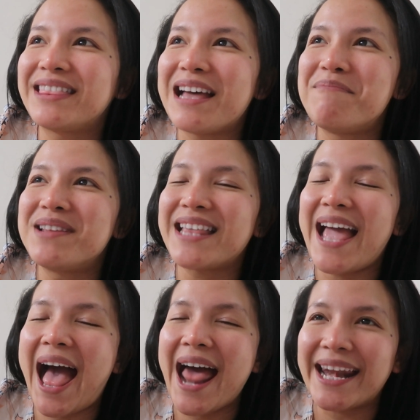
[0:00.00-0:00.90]
berita-berita
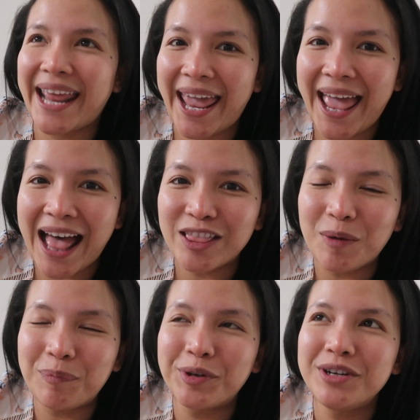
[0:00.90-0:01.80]
yang aneh
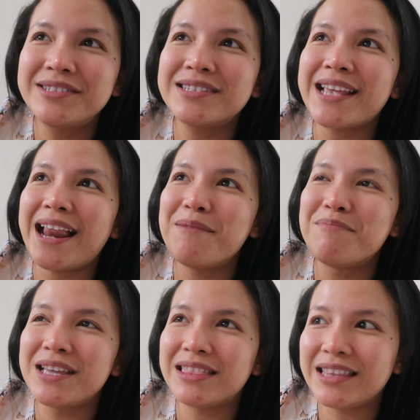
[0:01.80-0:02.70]
ataupun
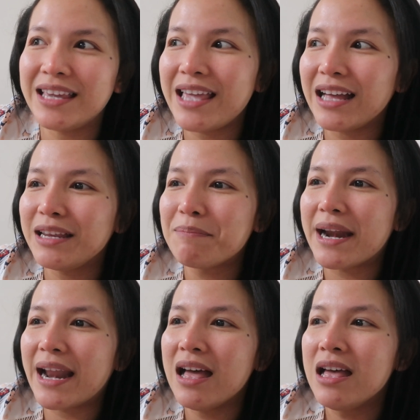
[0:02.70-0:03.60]
selebriti yang
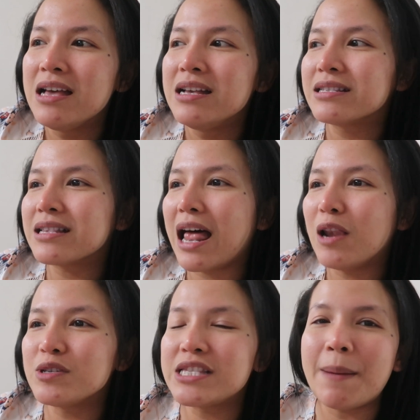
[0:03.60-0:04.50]
dimana
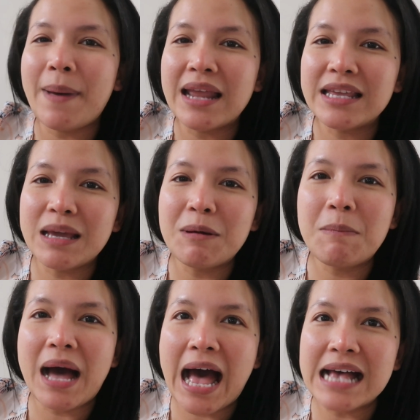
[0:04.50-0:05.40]
selalu setiap harinya
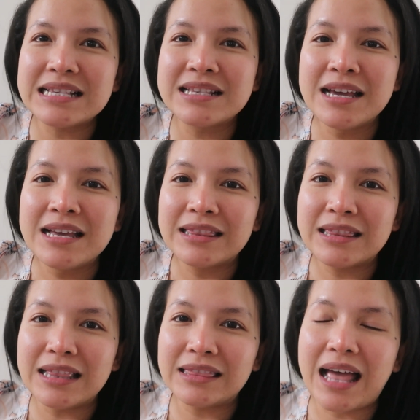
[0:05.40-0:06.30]
membahas
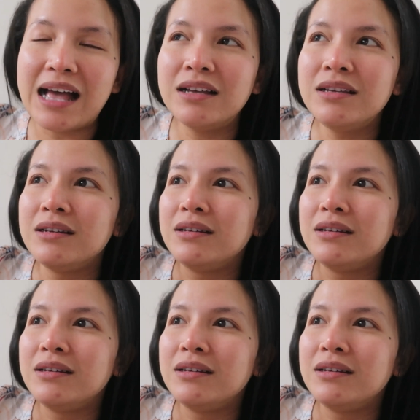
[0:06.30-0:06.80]
tentang